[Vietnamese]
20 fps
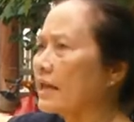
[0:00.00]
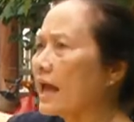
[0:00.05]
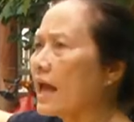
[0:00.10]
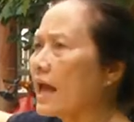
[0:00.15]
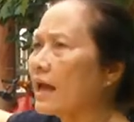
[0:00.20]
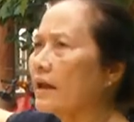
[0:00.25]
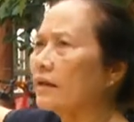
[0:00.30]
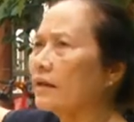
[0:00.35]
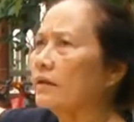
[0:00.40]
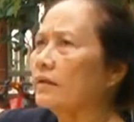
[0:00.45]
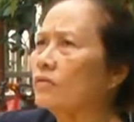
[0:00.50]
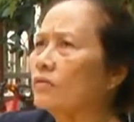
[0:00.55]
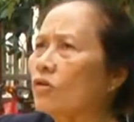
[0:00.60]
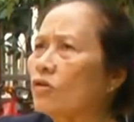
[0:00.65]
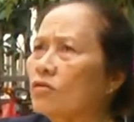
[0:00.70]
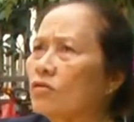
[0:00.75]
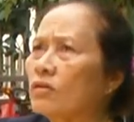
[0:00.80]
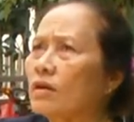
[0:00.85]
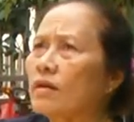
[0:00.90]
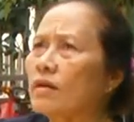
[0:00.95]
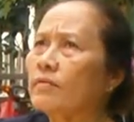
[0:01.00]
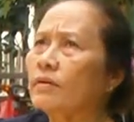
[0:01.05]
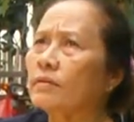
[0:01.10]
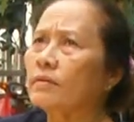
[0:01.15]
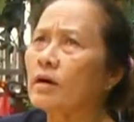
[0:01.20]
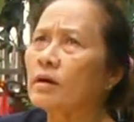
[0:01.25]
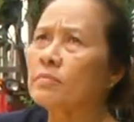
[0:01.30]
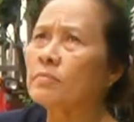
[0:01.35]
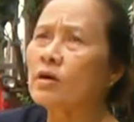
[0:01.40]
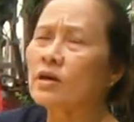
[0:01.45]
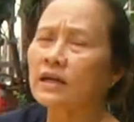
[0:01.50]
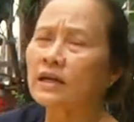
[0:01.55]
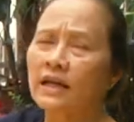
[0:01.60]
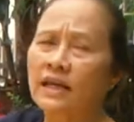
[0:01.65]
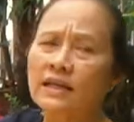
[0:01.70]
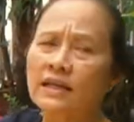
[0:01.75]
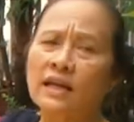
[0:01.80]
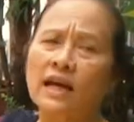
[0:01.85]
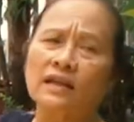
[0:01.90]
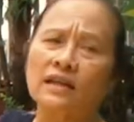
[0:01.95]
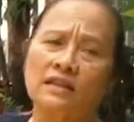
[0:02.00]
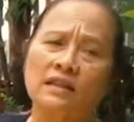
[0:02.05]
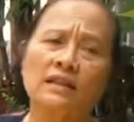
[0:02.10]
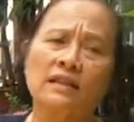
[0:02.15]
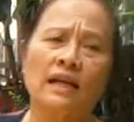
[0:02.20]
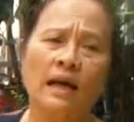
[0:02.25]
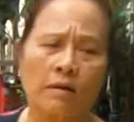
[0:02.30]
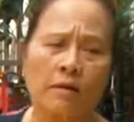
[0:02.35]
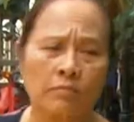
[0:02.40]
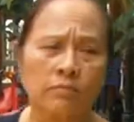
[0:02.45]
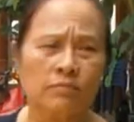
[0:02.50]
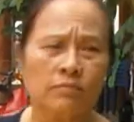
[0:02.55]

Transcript: che tôn ra một cái bồn ghế cho học sinh học